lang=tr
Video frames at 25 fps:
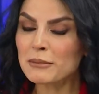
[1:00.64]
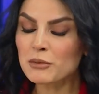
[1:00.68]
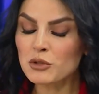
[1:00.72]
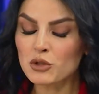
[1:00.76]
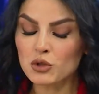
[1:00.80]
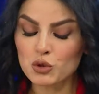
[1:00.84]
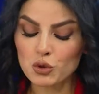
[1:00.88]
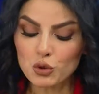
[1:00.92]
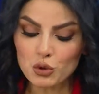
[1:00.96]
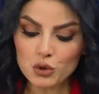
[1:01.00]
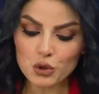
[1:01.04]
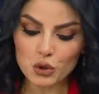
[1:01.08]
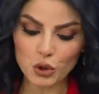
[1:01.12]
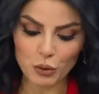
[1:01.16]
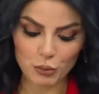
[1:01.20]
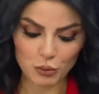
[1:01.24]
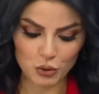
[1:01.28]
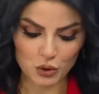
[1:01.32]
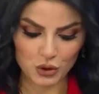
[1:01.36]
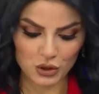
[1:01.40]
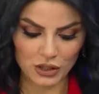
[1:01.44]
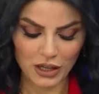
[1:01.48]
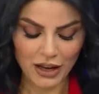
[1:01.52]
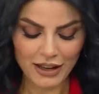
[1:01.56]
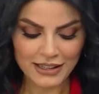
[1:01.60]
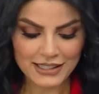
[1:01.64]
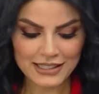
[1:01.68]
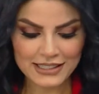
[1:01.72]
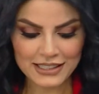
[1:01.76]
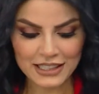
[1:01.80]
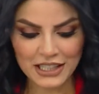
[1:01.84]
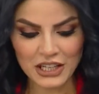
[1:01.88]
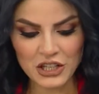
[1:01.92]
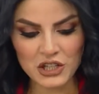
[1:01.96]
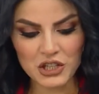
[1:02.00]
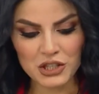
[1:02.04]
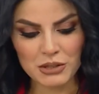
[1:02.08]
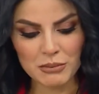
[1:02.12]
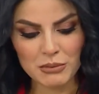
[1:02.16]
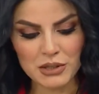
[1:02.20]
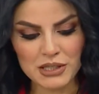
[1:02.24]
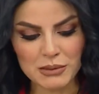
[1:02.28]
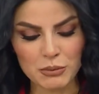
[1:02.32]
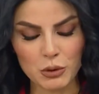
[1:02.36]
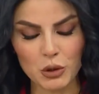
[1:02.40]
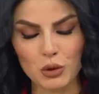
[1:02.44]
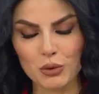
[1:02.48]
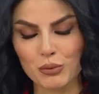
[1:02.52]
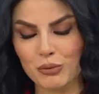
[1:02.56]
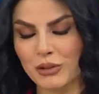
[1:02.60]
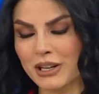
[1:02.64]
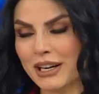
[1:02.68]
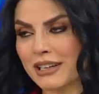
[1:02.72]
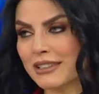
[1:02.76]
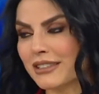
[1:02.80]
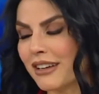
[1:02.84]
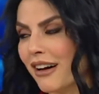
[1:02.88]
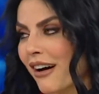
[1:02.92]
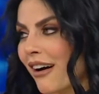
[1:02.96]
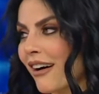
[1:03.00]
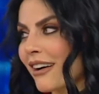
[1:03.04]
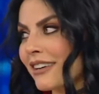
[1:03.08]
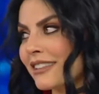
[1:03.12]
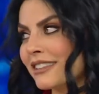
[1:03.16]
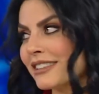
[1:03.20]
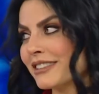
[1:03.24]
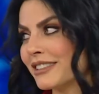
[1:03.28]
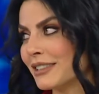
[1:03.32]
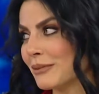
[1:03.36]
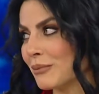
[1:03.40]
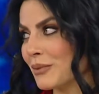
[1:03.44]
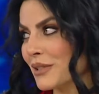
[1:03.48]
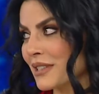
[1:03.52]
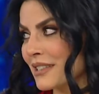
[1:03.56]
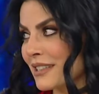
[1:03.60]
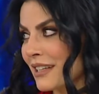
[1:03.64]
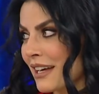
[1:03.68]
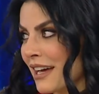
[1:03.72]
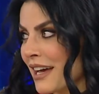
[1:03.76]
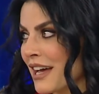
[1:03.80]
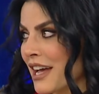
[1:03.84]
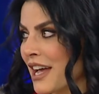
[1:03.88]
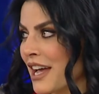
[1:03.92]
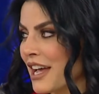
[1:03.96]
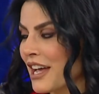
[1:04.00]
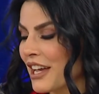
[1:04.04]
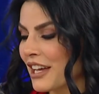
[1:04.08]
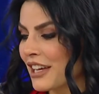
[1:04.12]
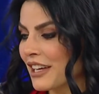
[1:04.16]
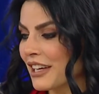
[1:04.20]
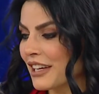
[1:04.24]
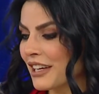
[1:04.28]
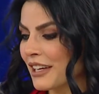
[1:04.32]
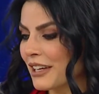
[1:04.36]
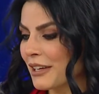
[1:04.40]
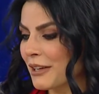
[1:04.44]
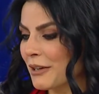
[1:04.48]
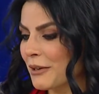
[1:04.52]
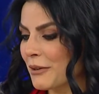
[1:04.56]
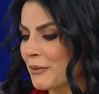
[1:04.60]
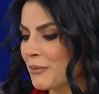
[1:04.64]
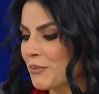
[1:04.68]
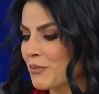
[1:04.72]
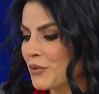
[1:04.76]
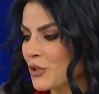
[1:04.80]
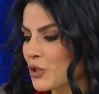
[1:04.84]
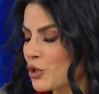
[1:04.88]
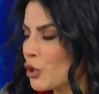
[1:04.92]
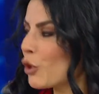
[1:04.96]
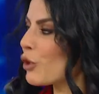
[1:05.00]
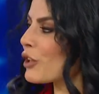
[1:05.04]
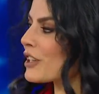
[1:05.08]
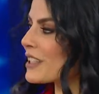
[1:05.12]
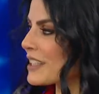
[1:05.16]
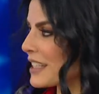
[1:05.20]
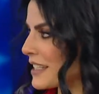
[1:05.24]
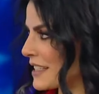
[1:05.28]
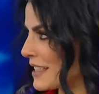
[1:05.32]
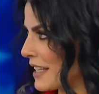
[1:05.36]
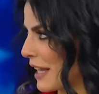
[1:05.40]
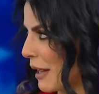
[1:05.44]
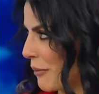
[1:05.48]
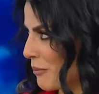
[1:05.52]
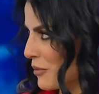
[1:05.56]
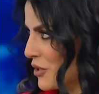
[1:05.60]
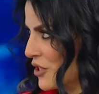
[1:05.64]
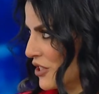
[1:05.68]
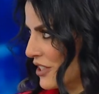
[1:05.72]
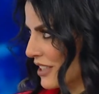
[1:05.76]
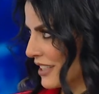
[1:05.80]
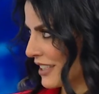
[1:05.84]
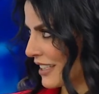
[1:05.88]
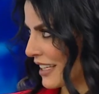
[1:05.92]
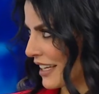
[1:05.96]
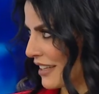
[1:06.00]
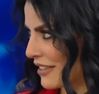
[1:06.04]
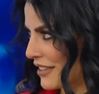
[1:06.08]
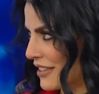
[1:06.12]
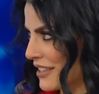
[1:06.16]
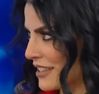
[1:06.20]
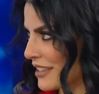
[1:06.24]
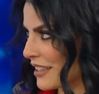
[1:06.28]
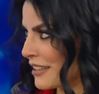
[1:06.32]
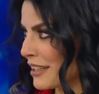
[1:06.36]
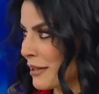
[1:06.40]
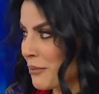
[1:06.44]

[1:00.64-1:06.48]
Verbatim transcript: Stüdyomuzda aslında geçtiğimiz bölümlerde ağırladığımızda e, şöyle seslenmiştik kendisine.